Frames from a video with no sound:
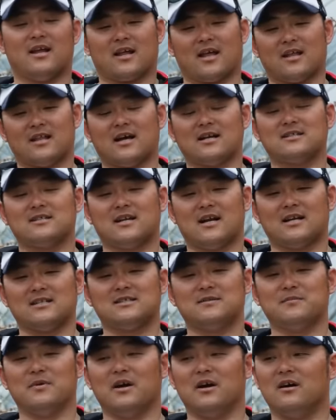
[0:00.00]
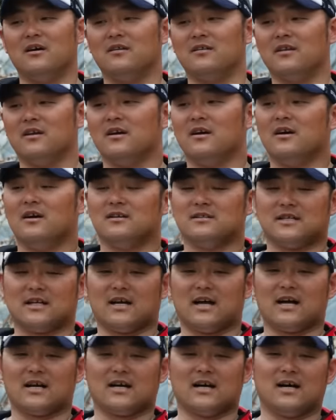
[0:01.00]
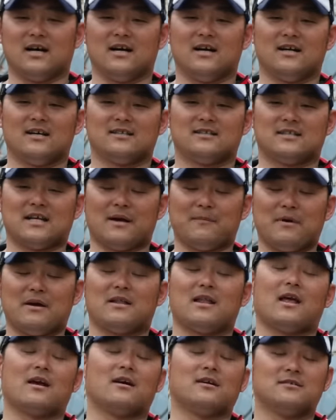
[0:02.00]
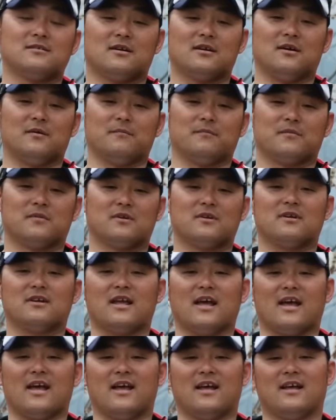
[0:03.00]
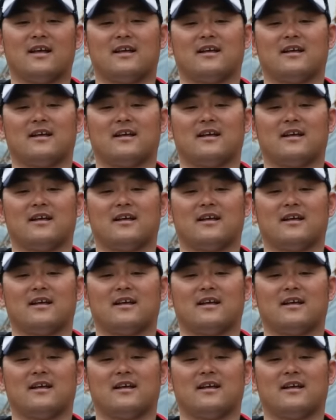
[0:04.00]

낚시를 하시면 제가 아까 잡아낸 것처럼 그렇게